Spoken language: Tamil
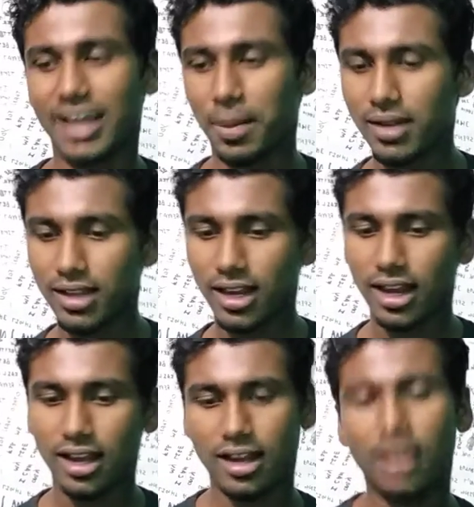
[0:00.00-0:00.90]

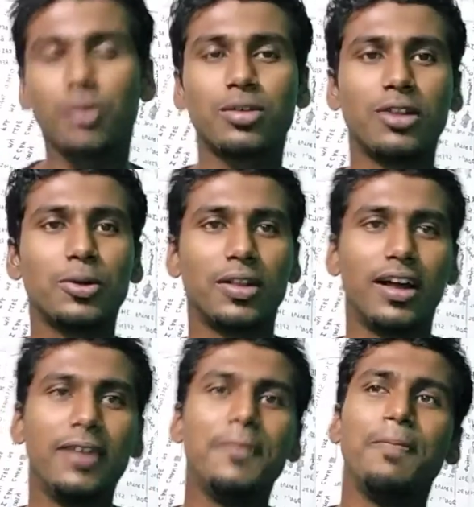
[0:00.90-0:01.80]
நம்பியிருந்தீங்கன்னா எனக்கும் சந்தோஷம் தான்